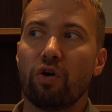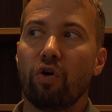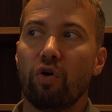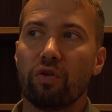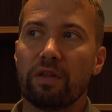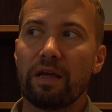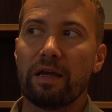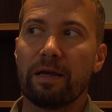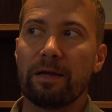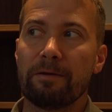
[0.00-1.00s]

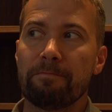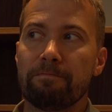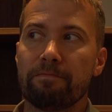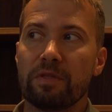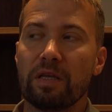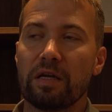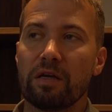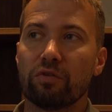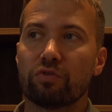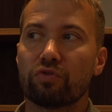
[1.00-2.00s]
One nie
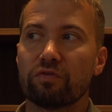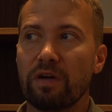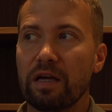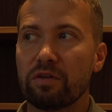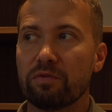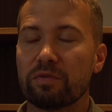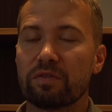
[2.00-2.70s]
odczuwają